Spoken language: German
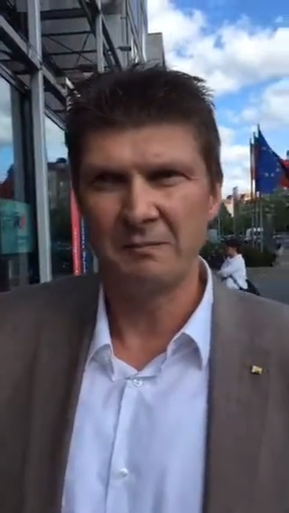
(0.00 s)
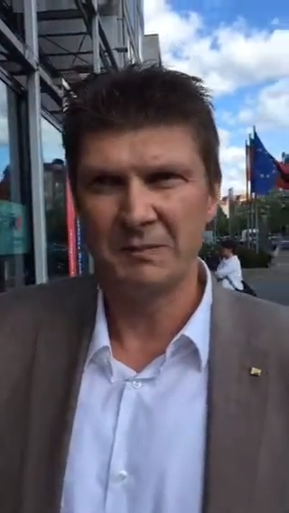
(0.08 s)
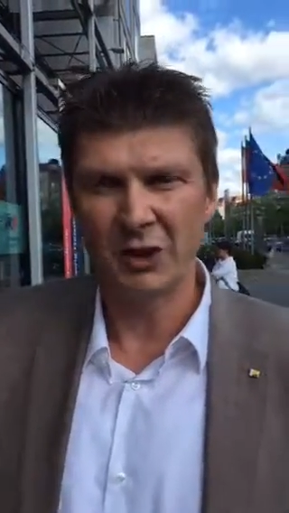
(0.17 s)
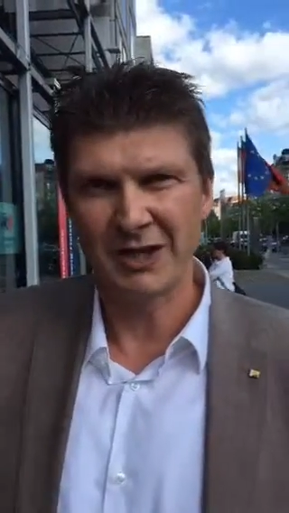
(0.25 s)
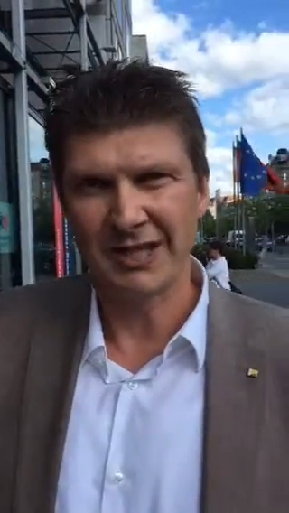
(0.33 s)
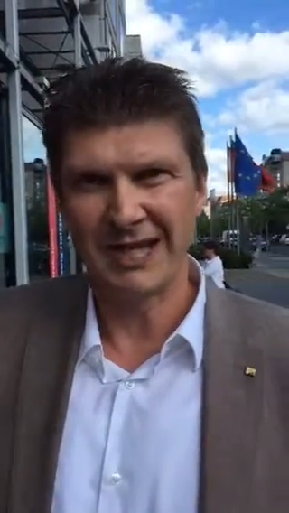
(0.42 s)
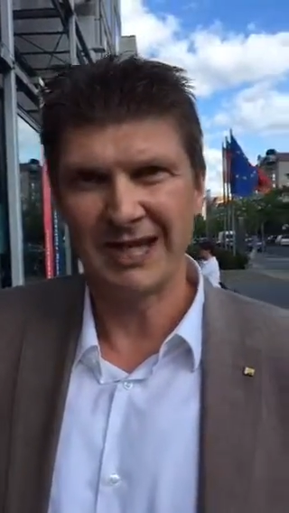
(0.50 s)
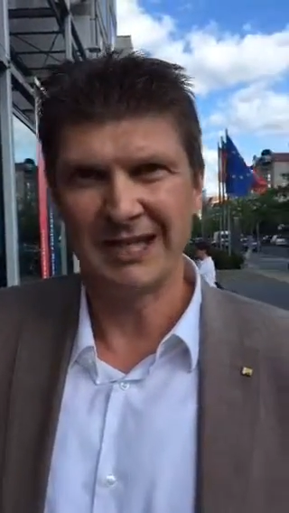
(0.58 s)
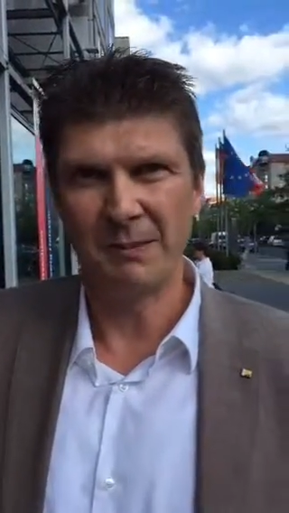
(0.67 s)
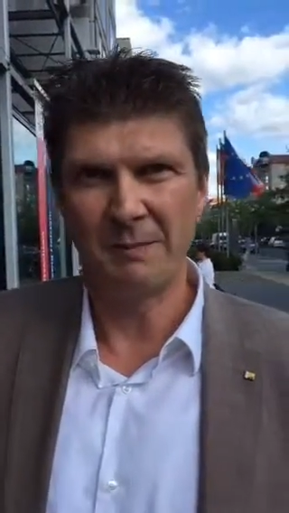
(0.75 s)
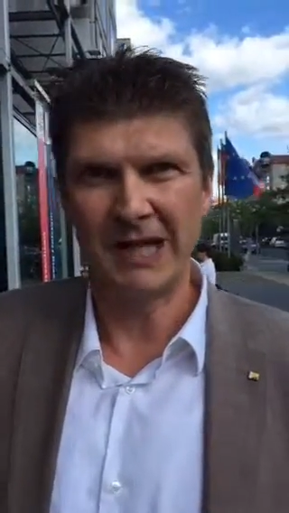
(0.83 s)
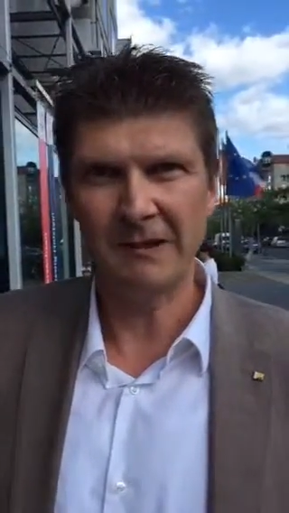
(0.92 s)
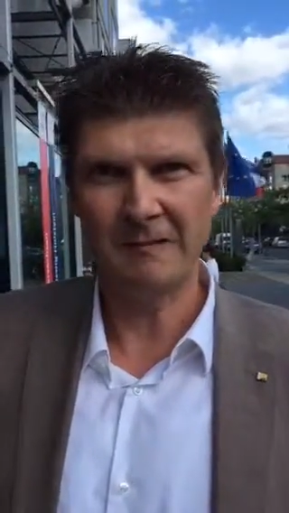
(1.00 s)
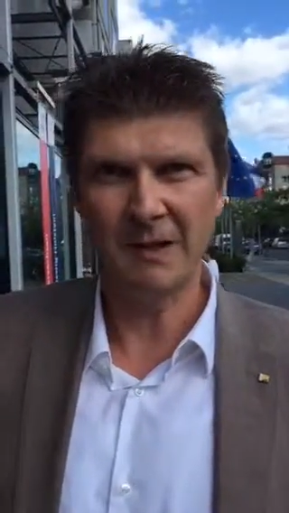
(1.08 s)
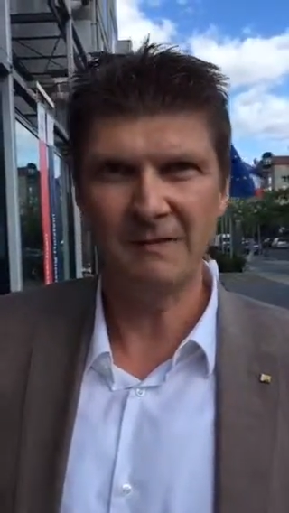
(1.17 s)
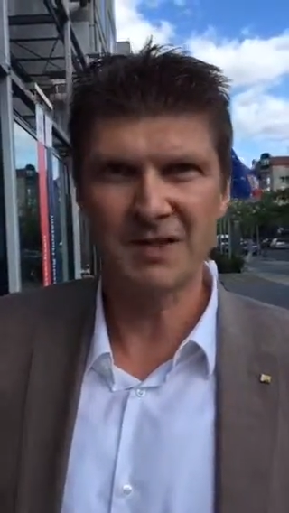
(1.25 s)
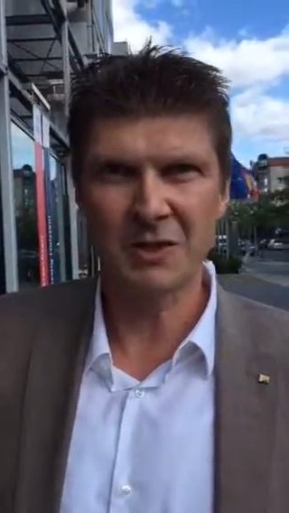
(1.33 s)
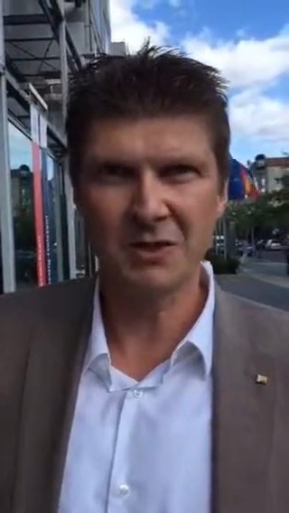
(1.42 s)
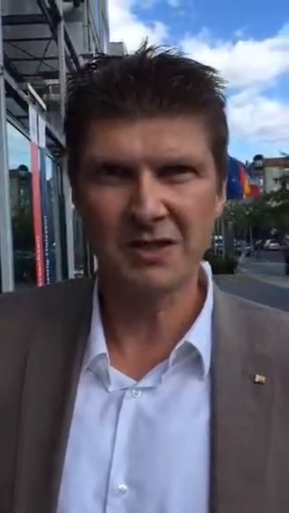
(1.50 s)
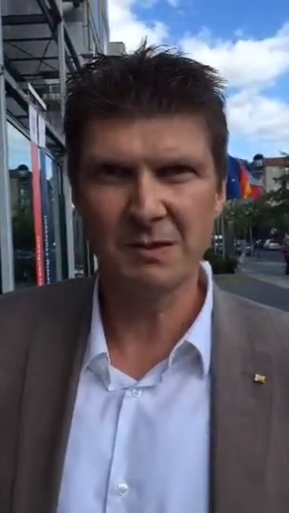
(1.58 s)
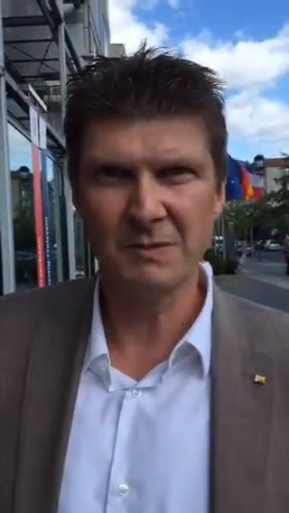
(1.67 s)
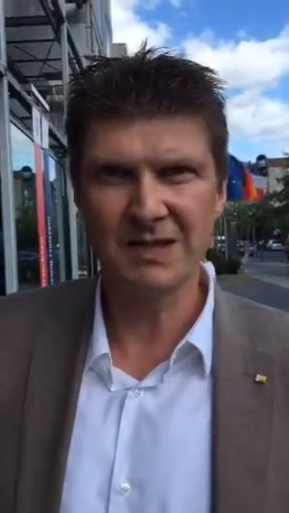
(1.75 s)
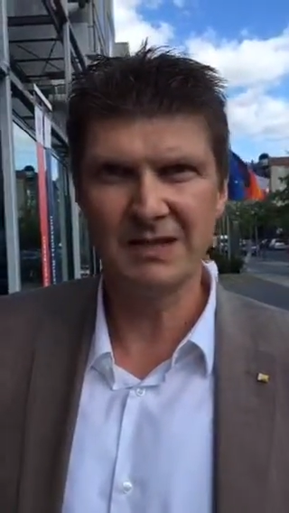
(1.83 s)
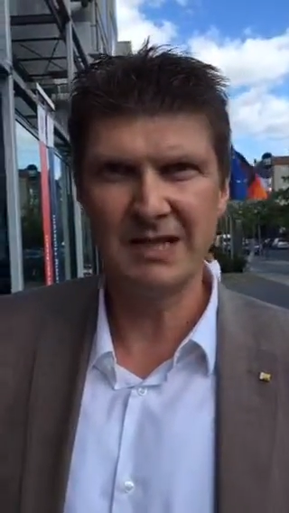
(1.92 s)
Brauche ich eine eigene Plattform? Was
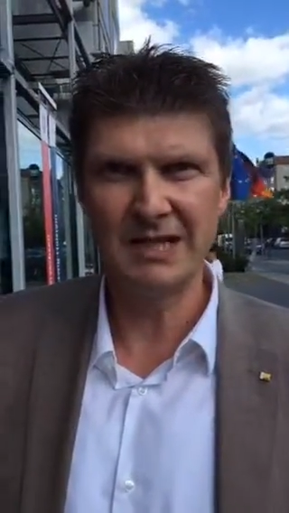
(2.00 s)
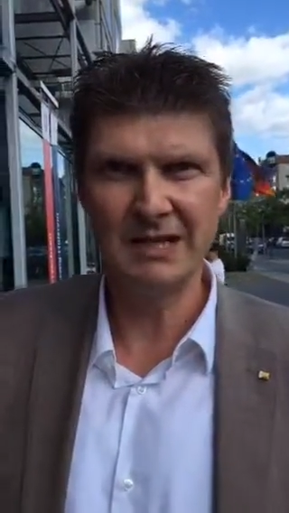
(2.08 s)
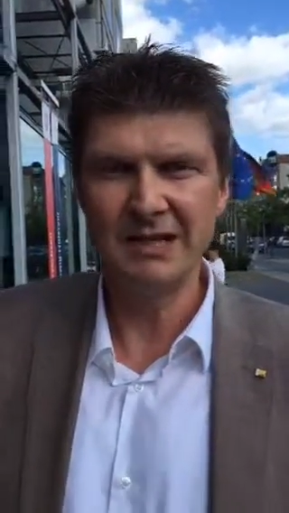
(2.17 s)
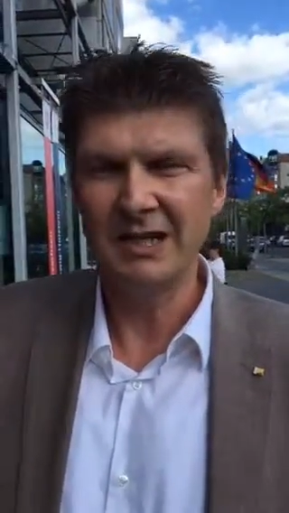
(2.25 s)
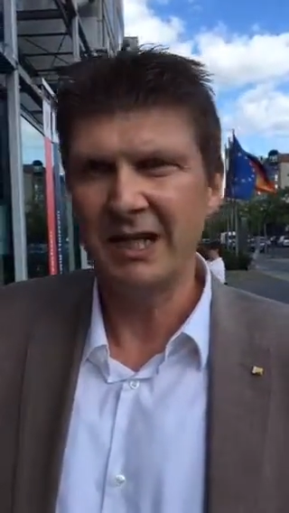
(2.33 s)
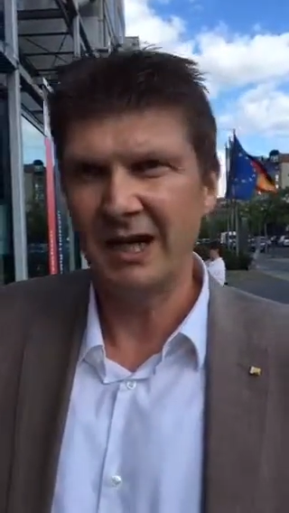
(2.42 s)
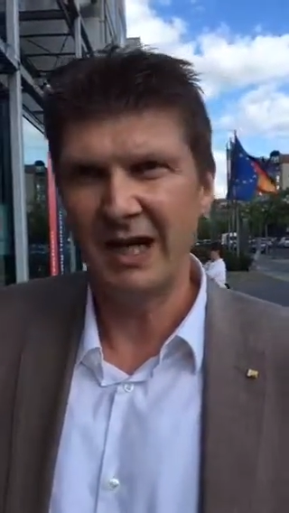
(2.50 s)
kostet mich die?